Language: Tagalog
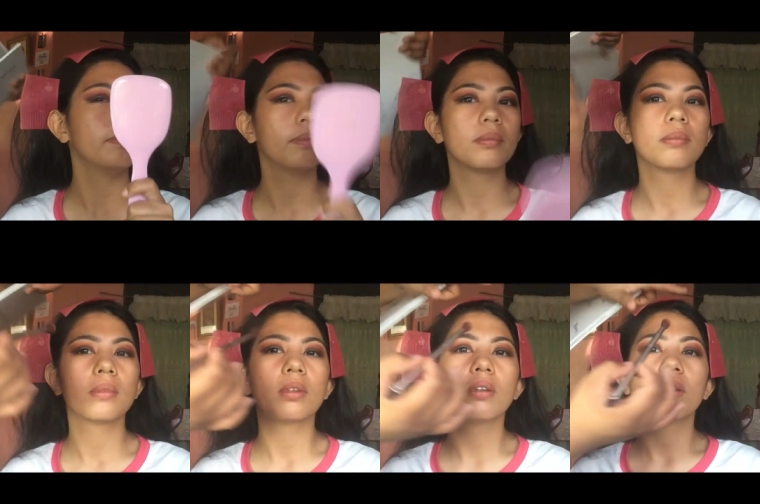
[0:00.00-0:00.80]
Wala mo?
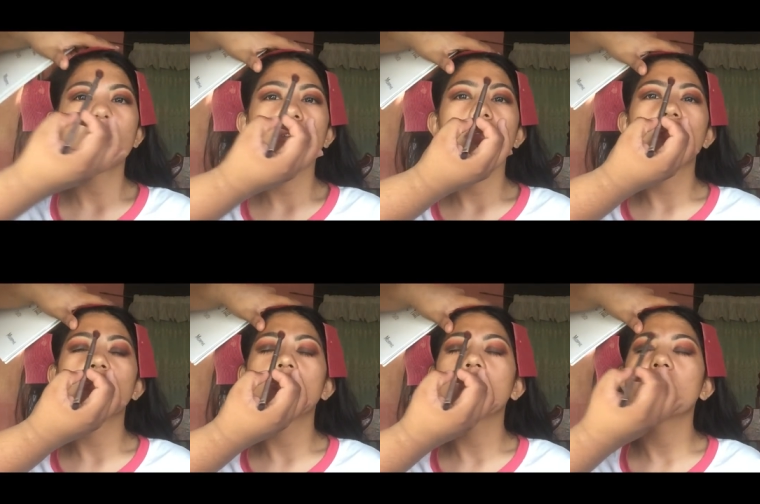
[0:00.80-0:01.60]
Naman
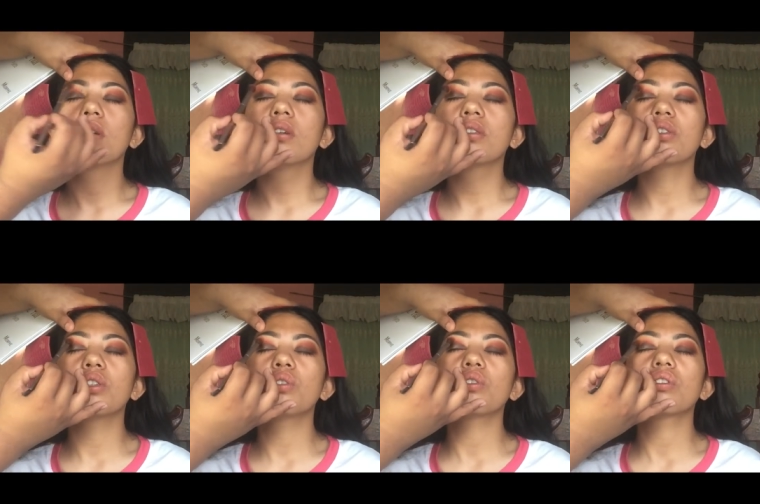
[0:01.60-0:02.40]
guro mo?
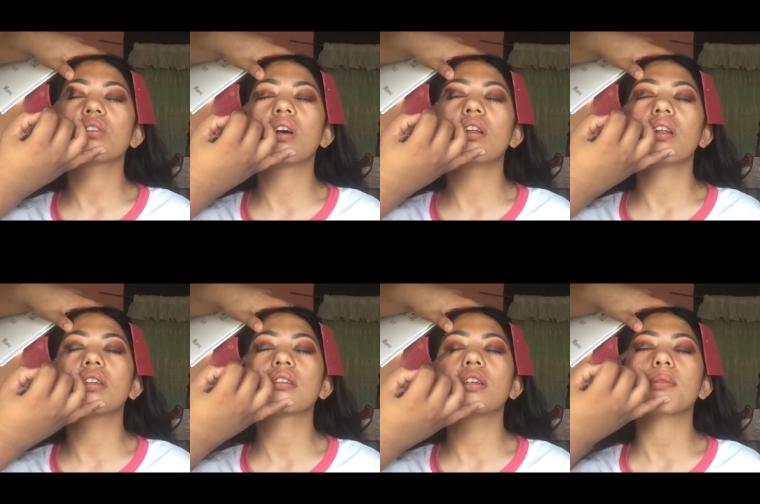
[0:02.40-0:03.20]
Seniors, gala
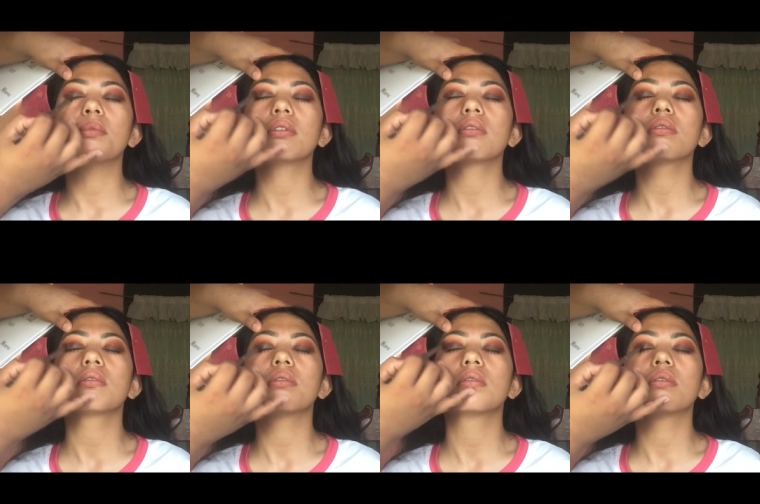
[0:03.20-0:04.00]
lang sa
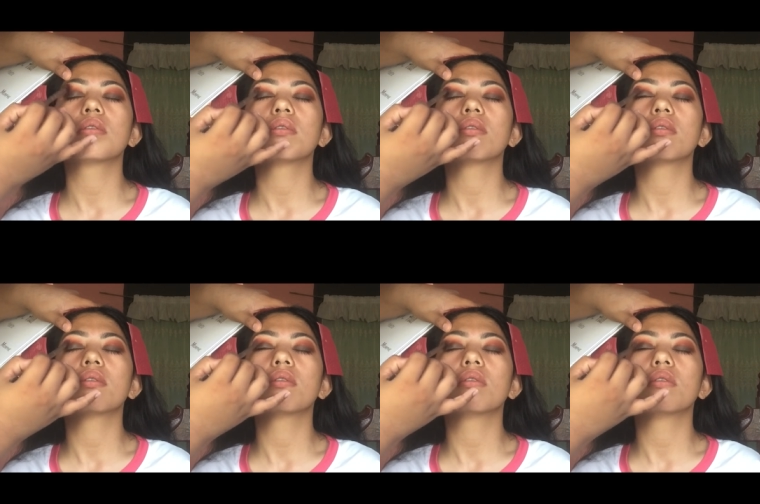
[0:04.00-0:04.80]
Ah.
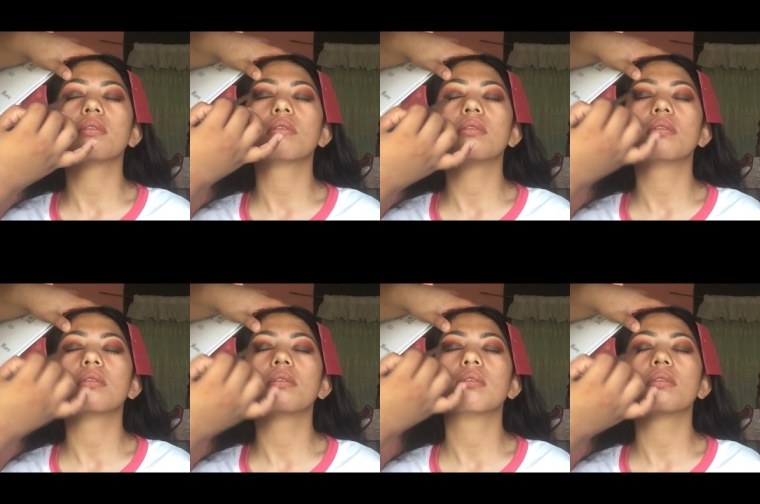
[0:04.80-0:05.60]

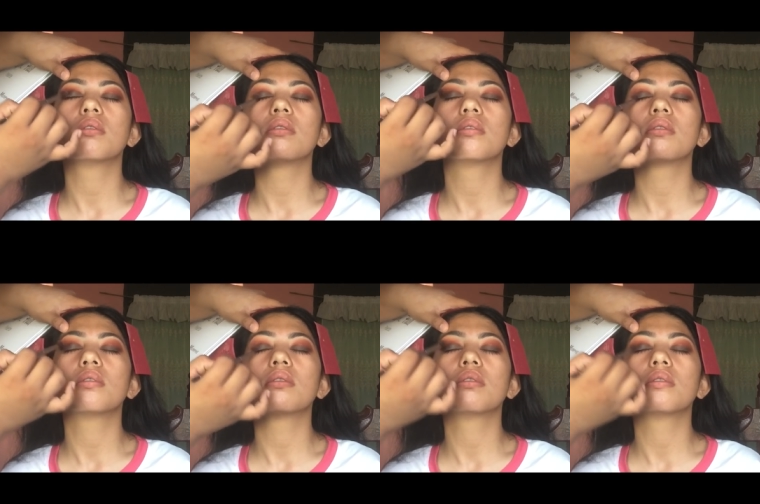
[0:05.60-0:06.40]
Meron silang
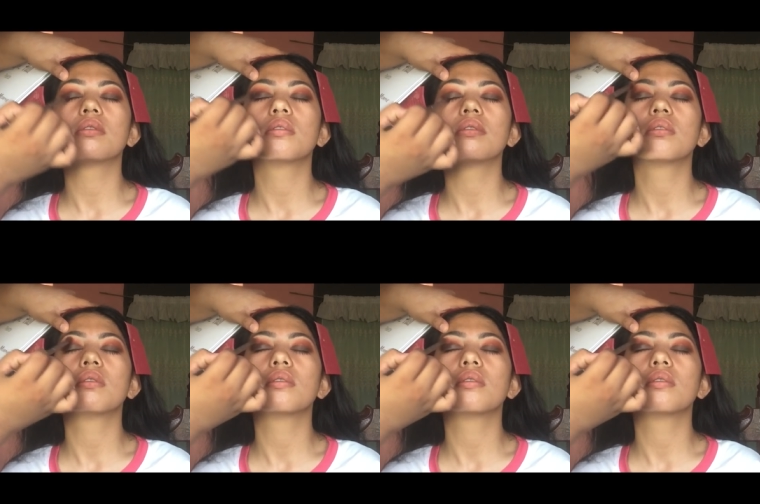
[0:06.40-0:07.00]
ganun, guys.